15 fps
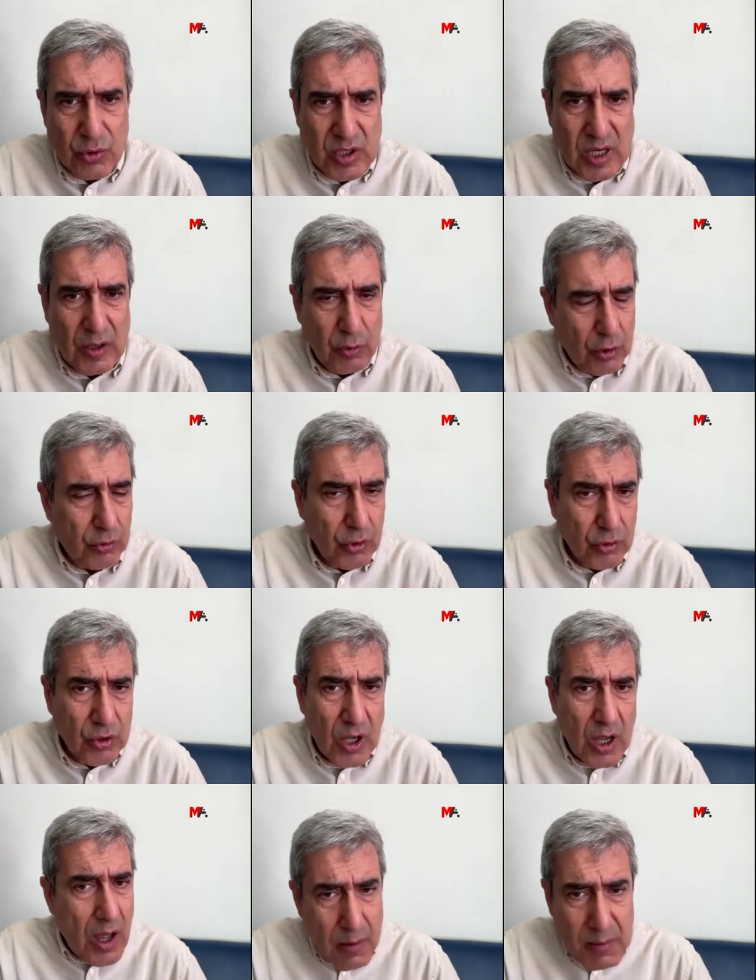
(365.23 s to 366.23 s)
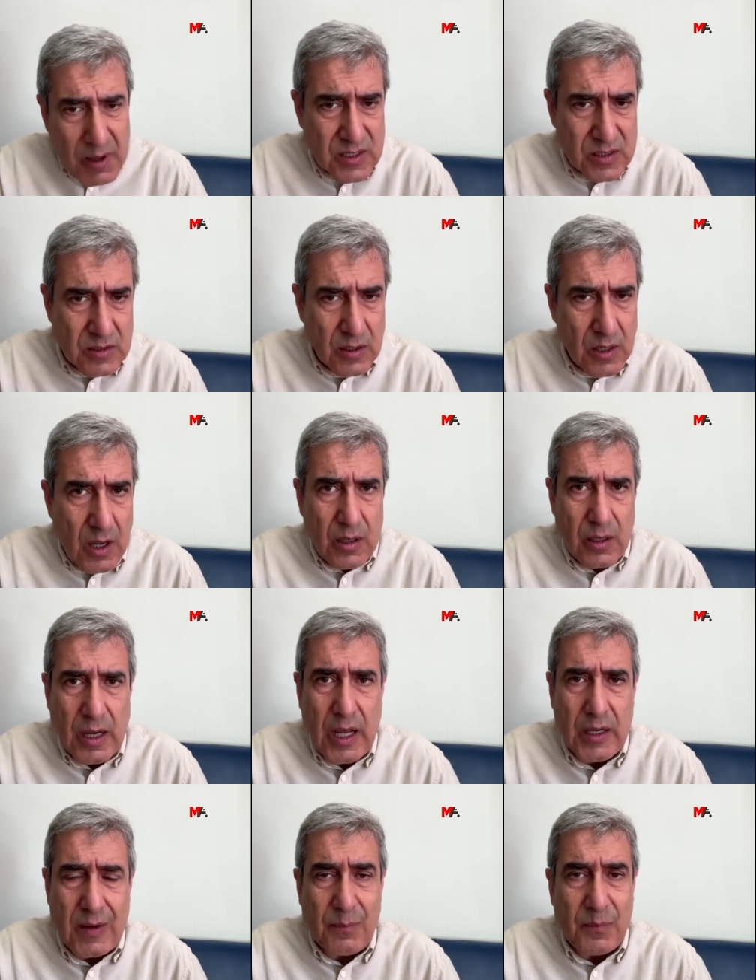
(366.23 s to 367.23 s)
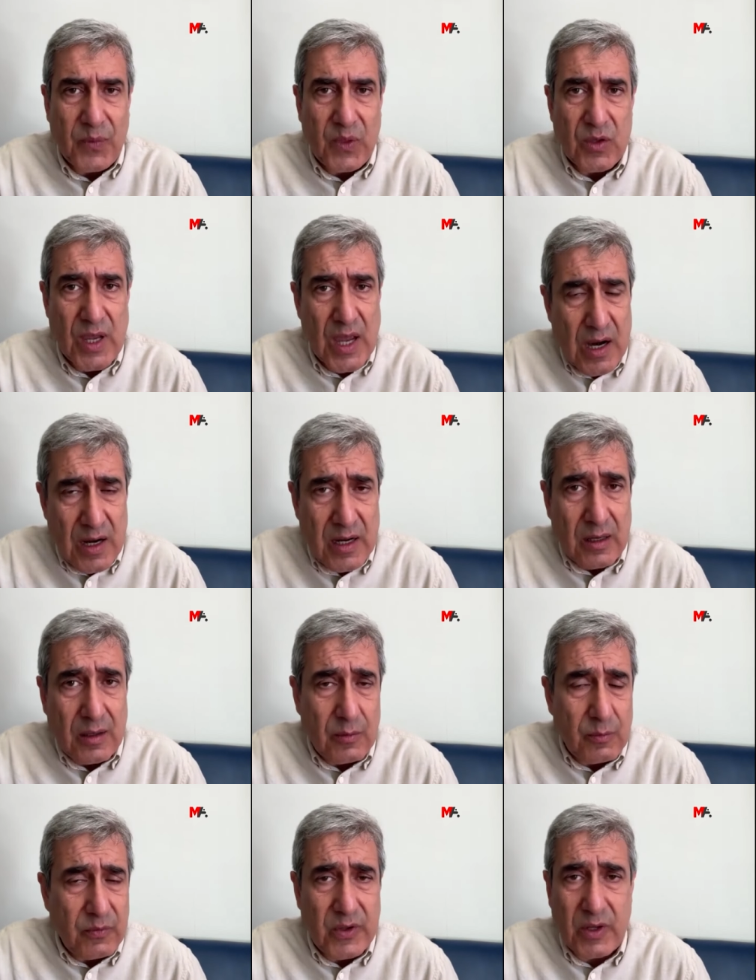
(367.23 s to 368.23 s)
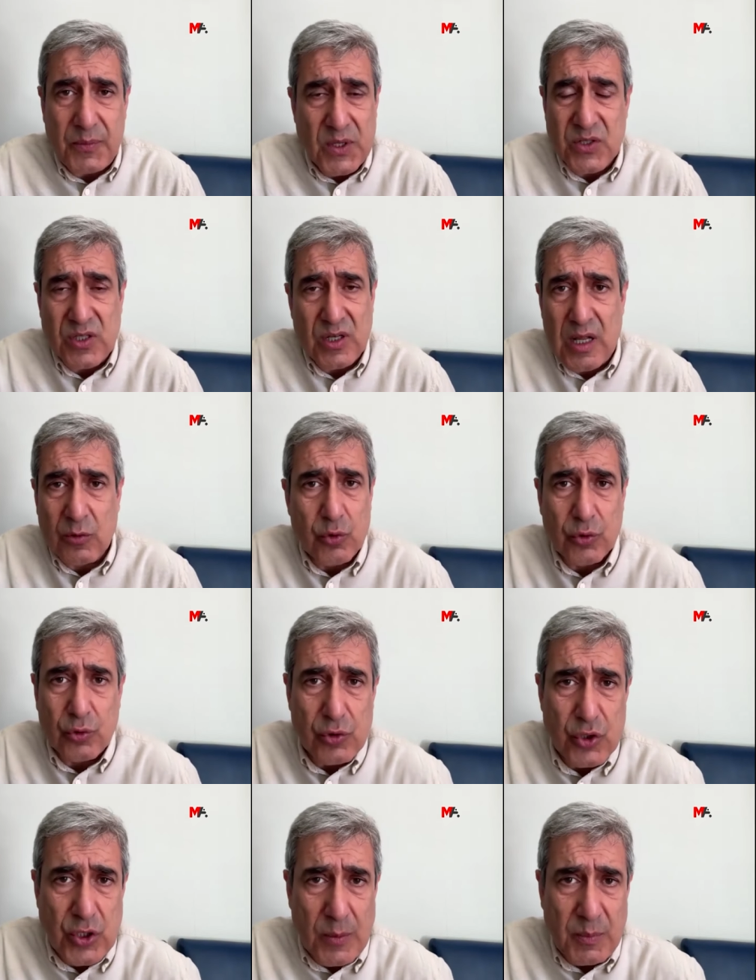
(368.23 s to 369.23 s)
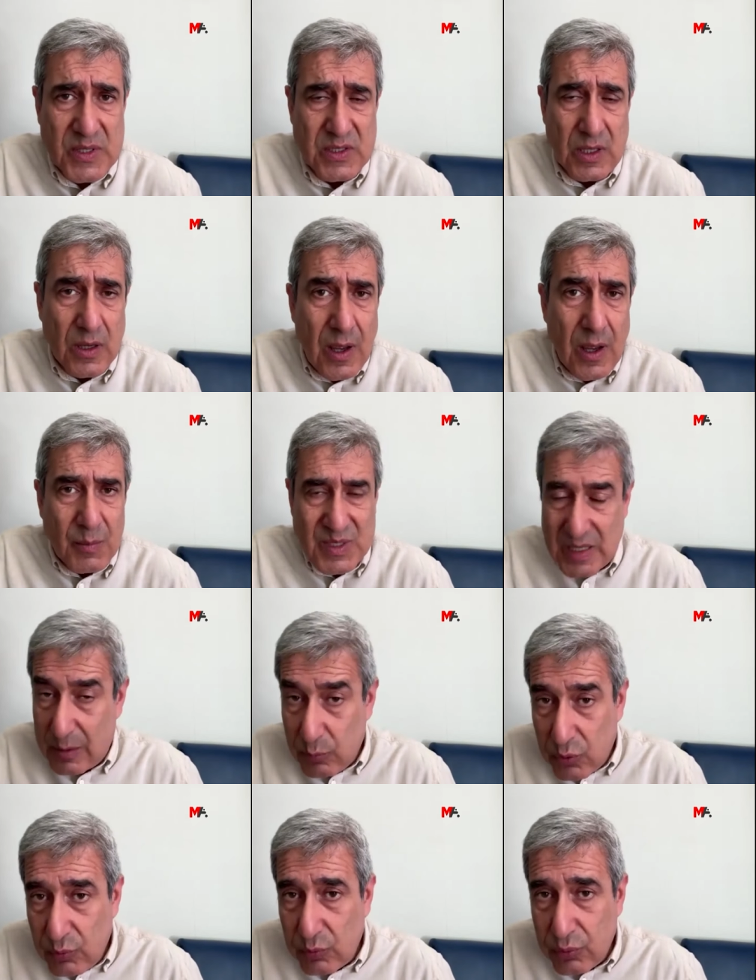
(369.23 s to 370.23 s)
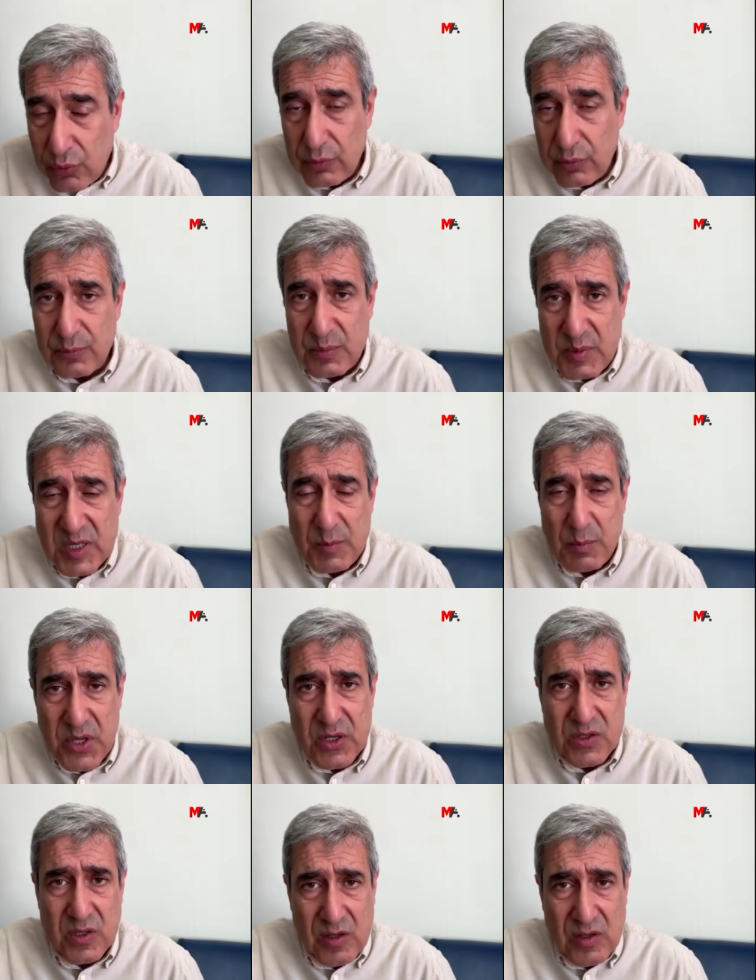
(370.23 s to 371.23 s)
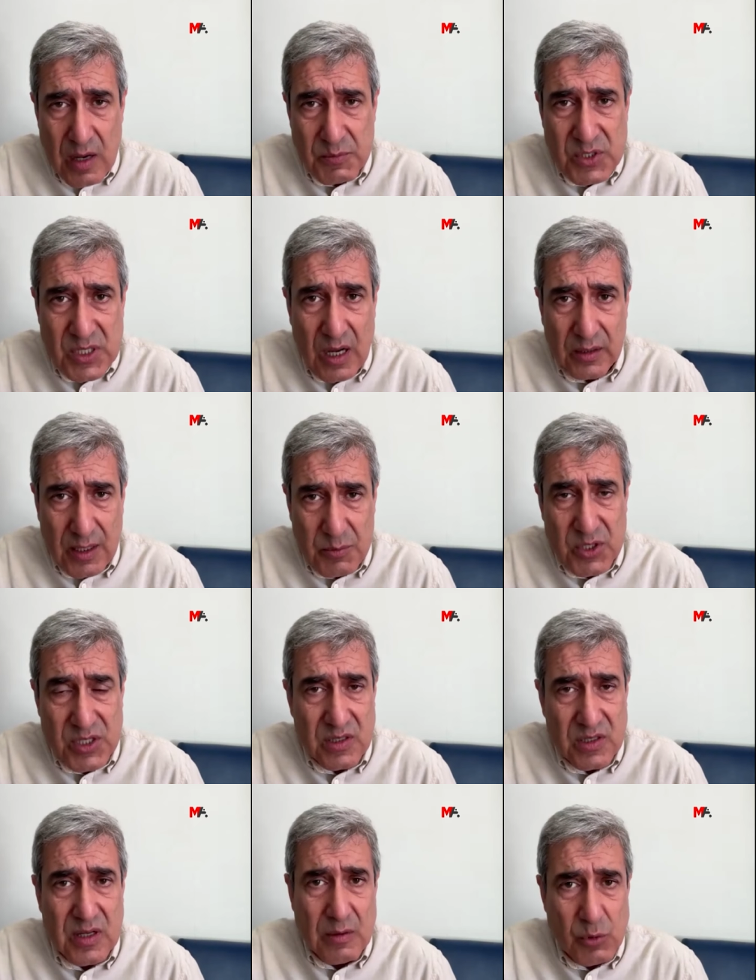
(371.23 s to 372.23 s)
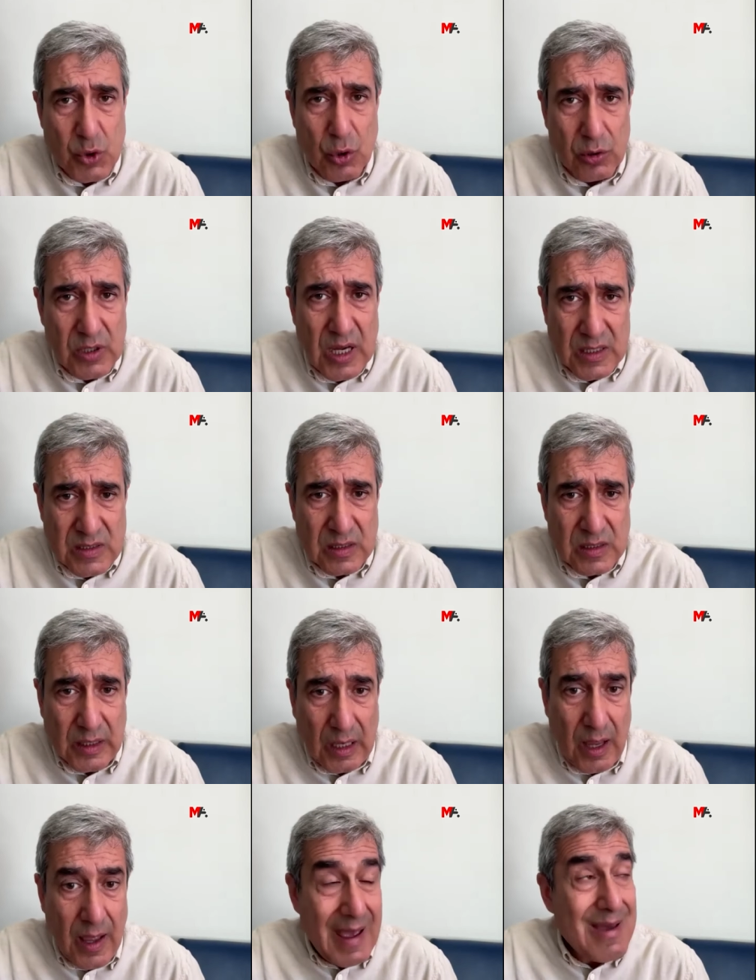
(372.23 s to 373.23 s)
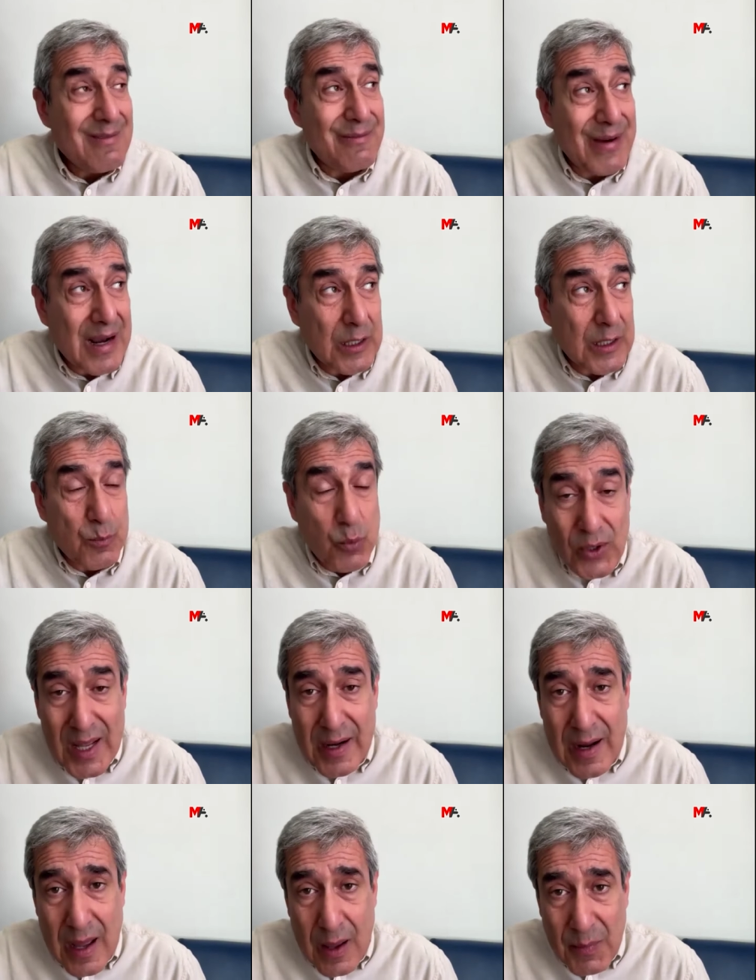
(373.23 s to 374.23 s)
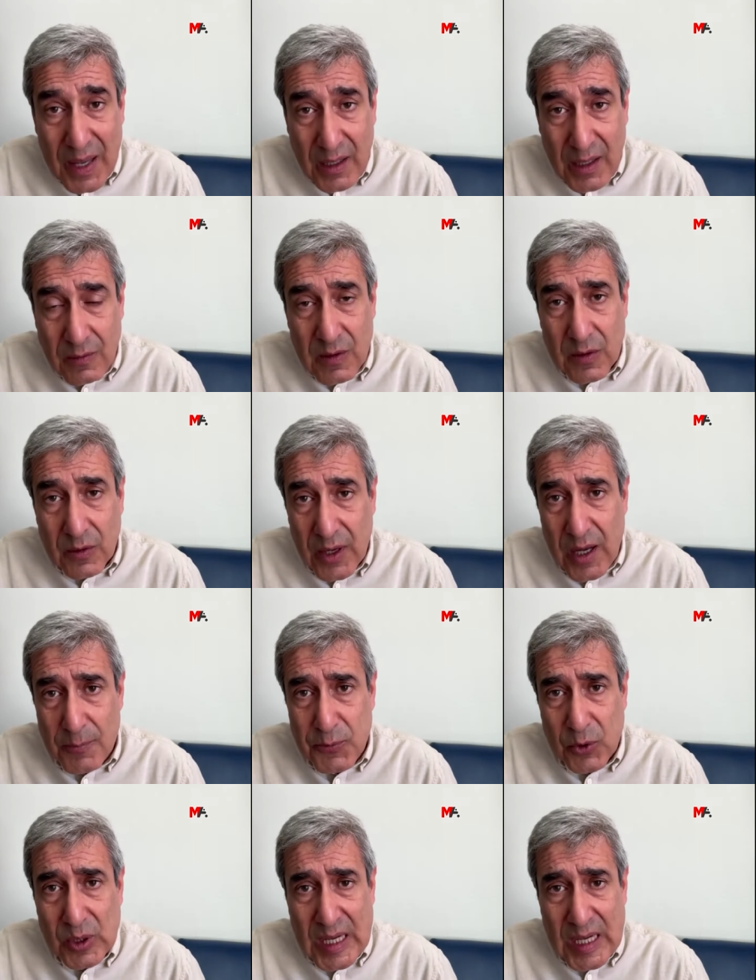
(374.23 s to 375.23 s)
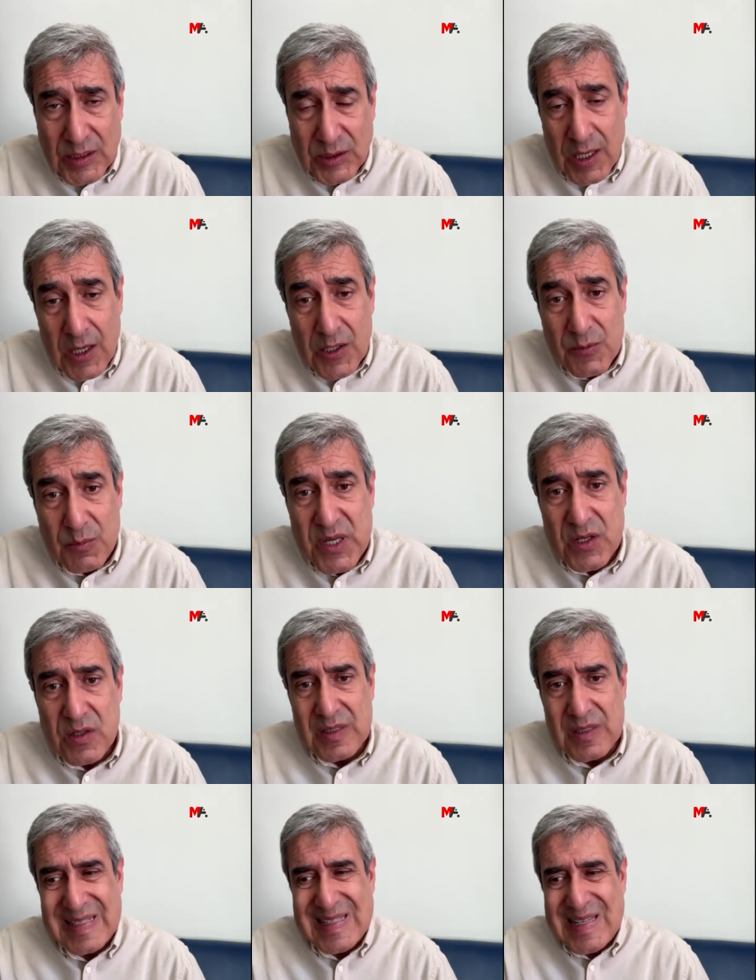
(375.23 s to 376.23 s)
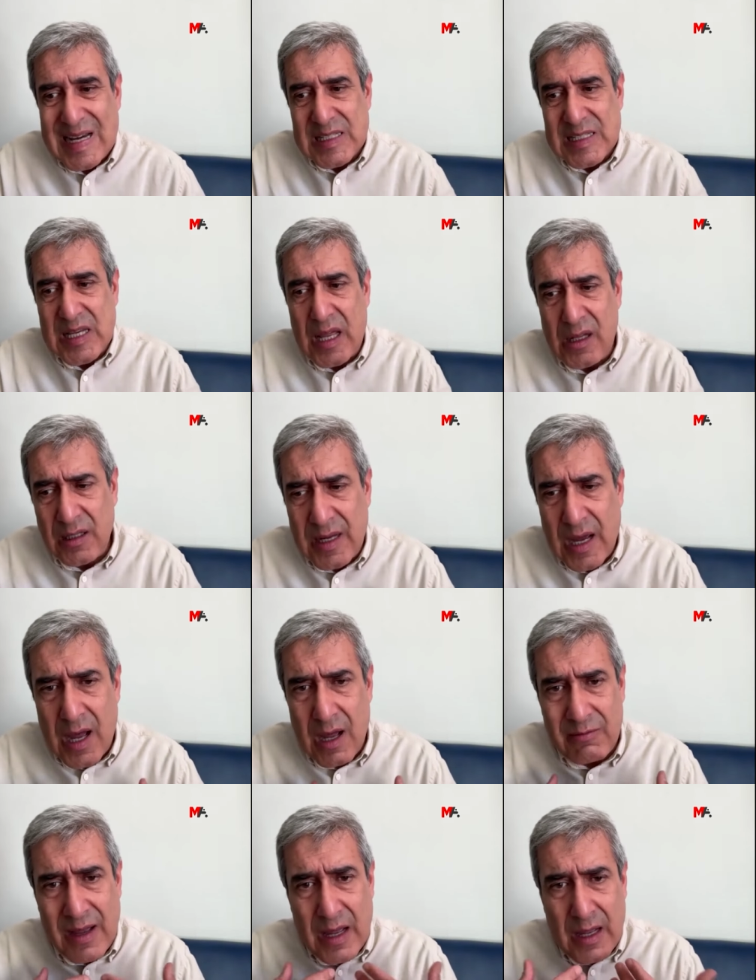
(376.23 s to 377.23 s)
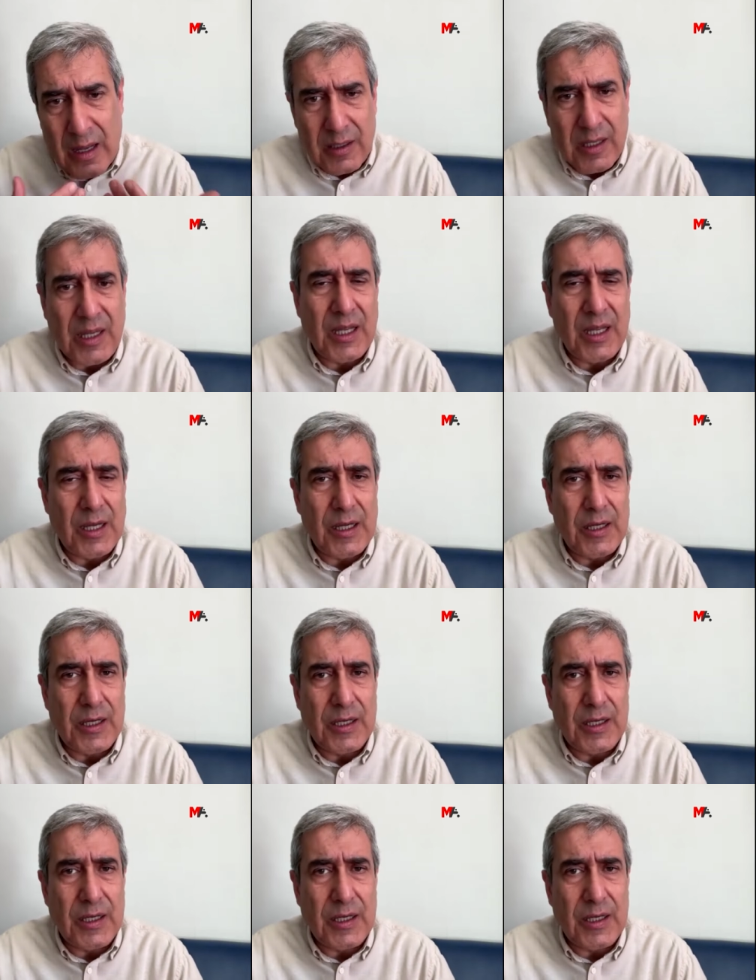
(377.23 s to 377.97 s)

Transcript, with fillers: yürüten örgüt Hamas. Yani diğerleri e, Filistin Halk Kurtuluş Cephesi. Mesela bu, bu bir, birisi tam sağda birisi tam solda aslında. Fakat buna rağmen ne yapıyorlar? Bir siyasal dava e,